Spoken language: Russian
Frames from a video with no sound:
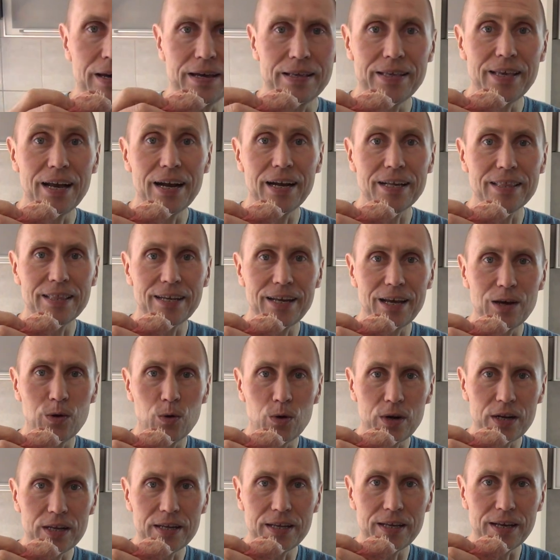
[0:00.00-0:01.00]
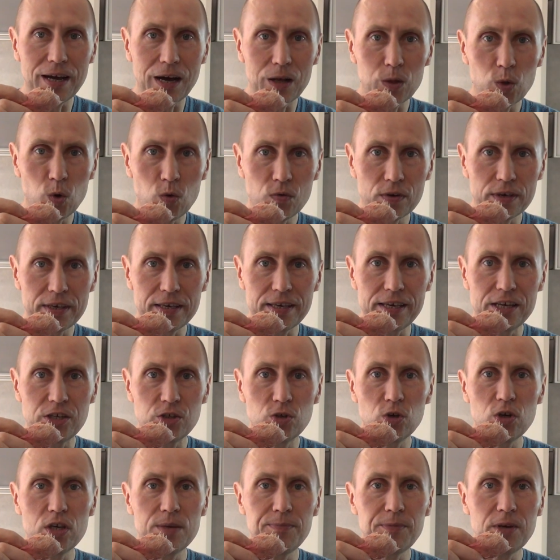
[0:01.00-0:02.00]
Некоторые куриные головки
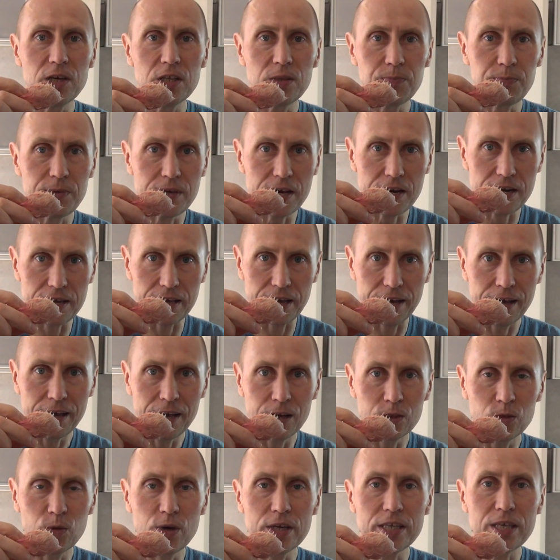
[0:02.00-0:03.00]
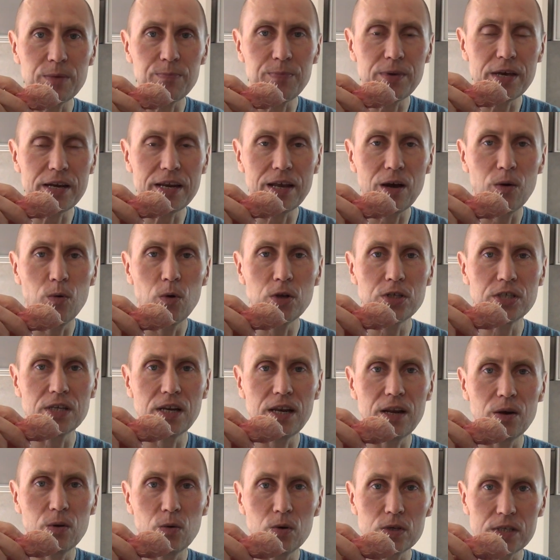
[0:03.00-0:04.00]
еще имеют перья, но эти перья очень
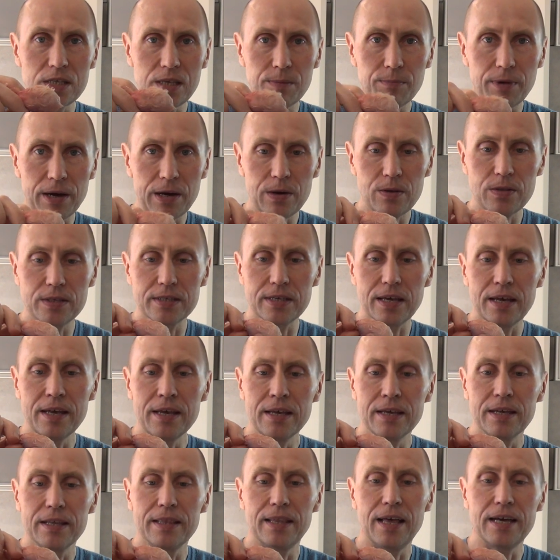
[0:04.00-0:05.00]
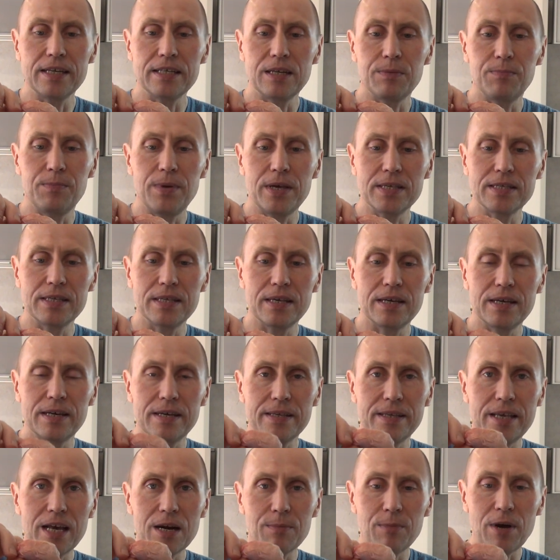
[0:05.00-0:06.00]
легко снимаются даже без
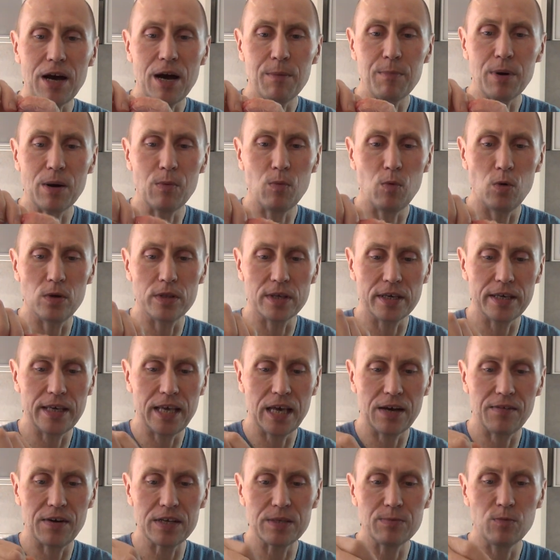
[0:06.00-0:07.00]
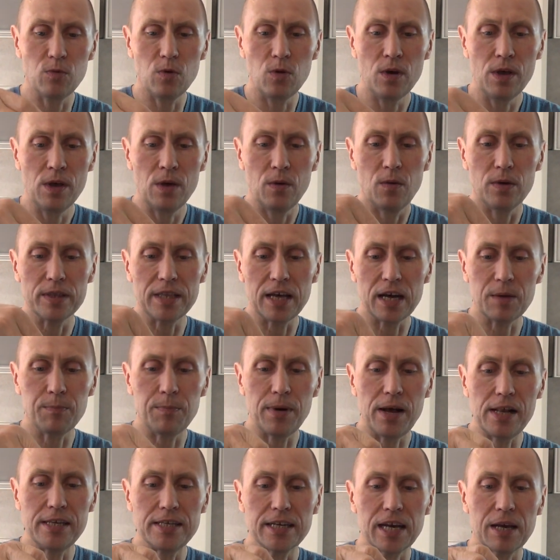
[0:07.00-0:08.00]
э, термообработки. Я их возьму, вот так
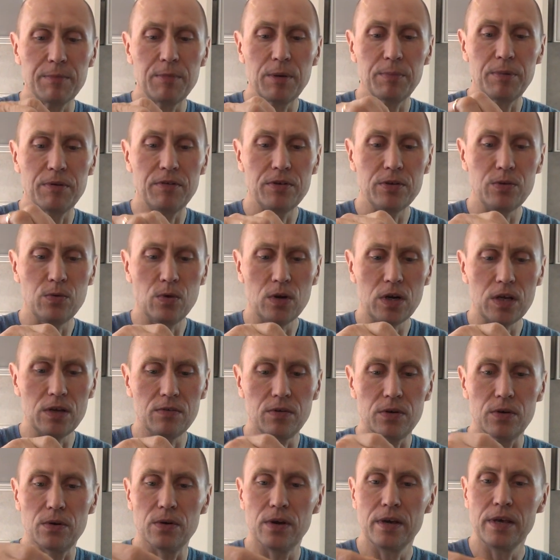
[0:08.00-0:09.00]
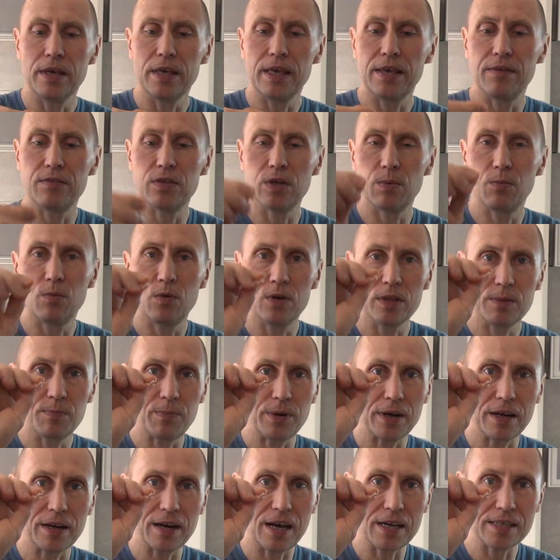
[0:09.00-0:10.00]
пальчиками повыдергиваю, и все будет
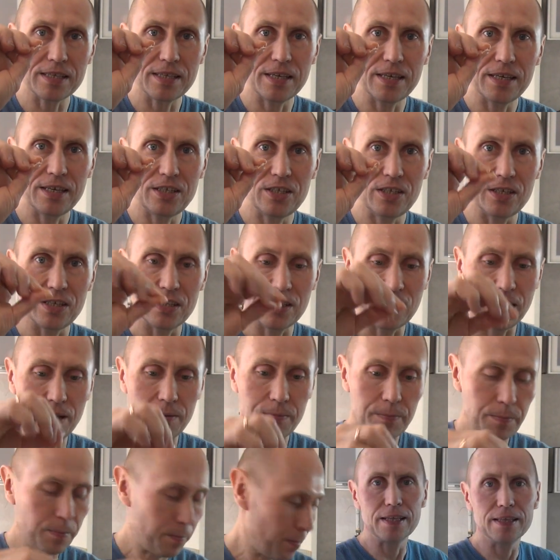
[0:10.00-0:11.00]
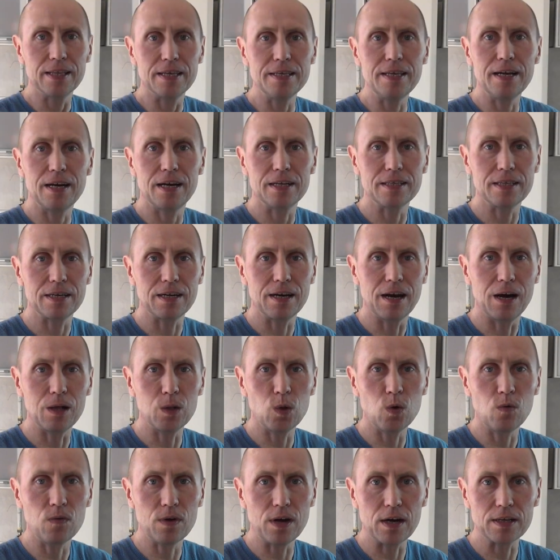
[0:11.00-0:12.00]
прекрасно и чисто. На некоторых
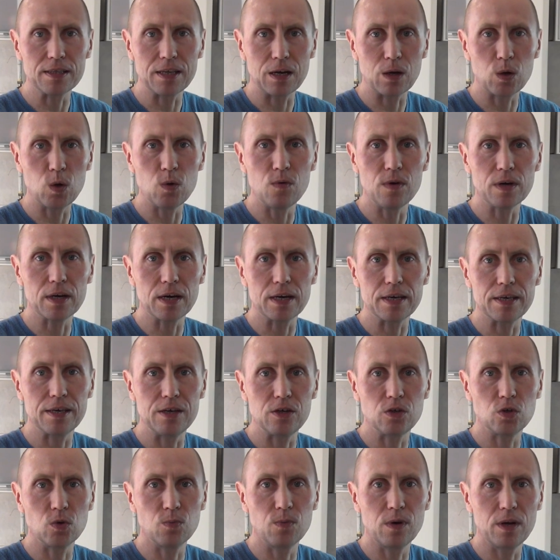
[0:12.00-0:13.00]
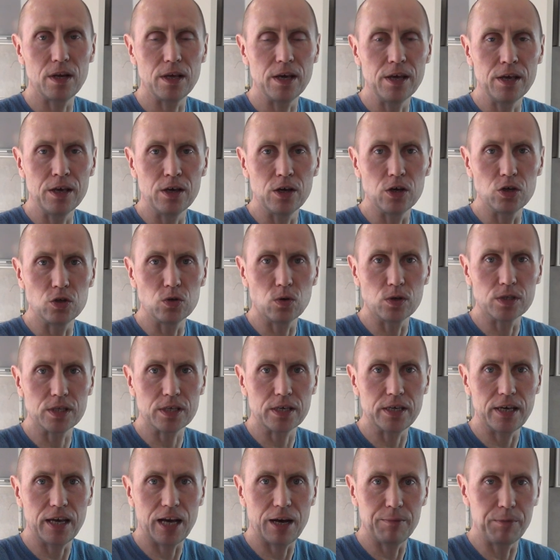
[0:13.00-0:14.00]
головках, на клювиках еще были
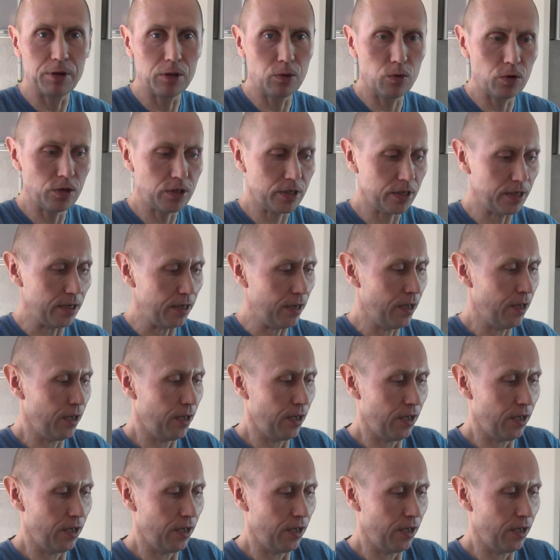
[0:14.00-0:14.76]
жесткие оболочки,